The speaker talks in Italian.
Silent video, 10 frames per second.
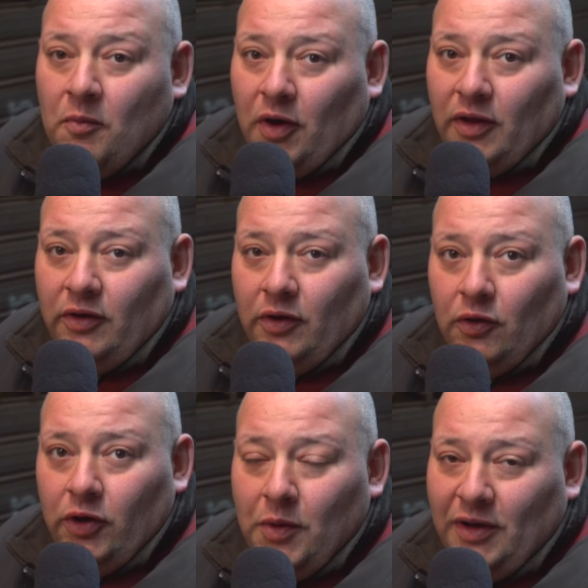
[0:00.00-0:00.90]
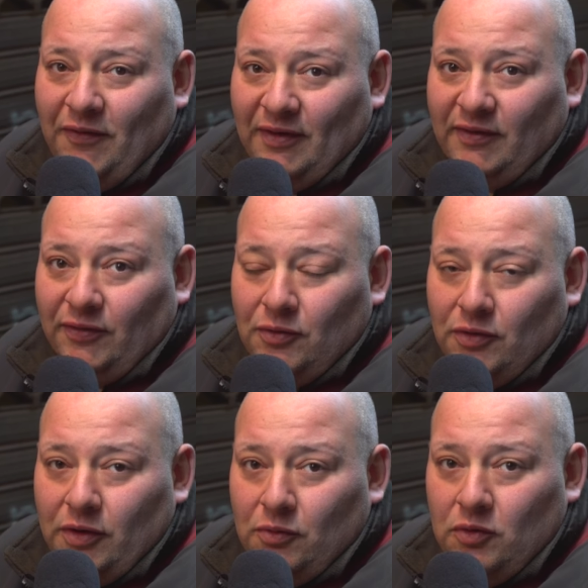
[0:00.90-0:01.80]
un pochettino i due
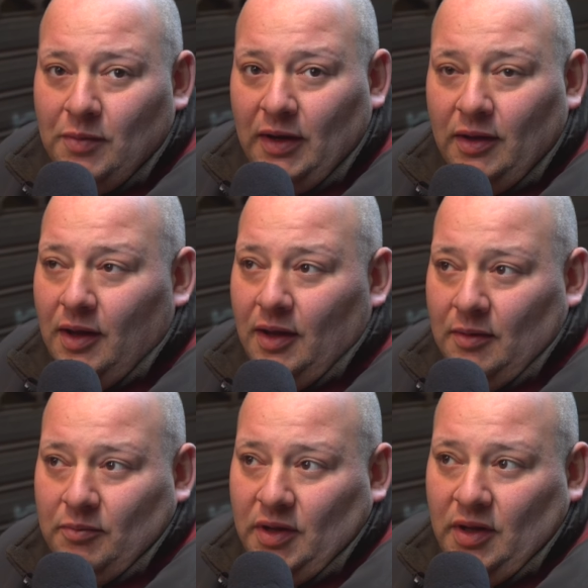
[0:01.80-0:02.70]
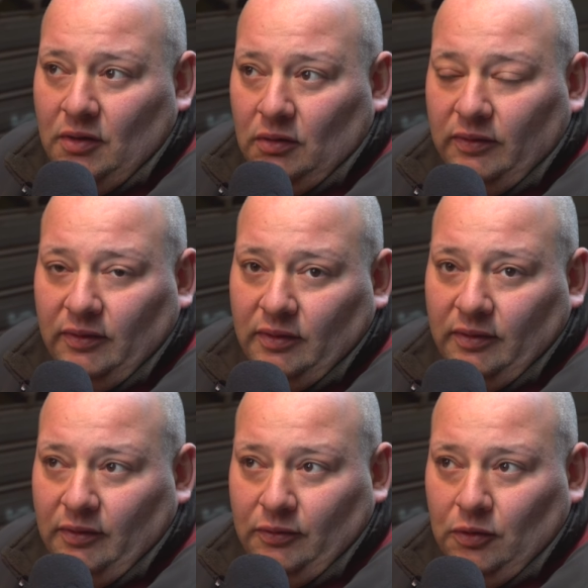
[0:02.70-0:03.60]
difensori, Culibali e Britos,
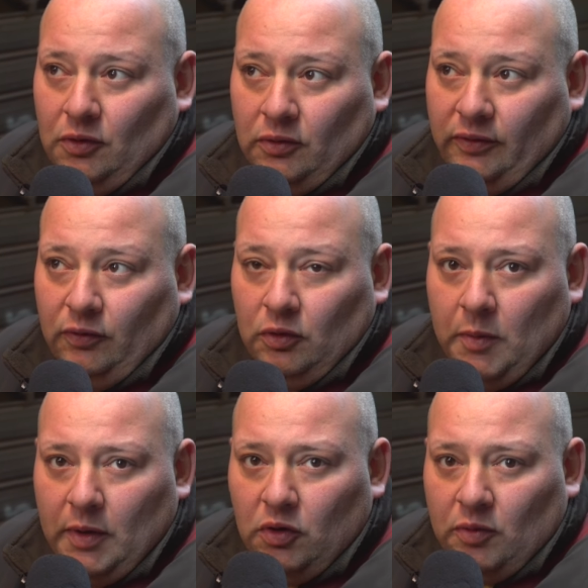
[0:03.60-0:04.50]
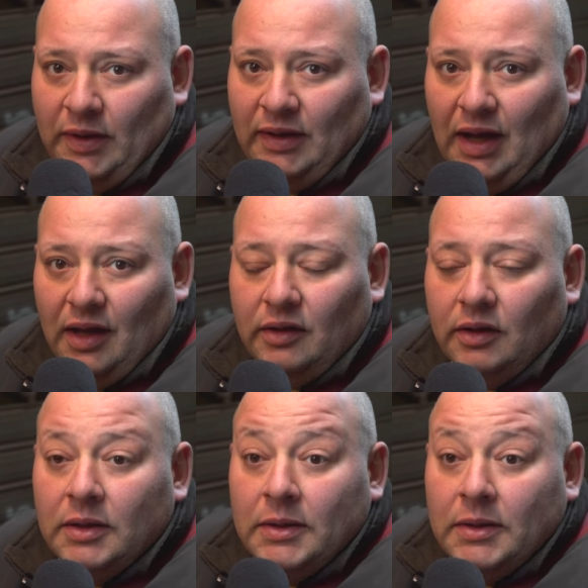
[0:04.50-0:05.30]
sono, sono poco addormentati.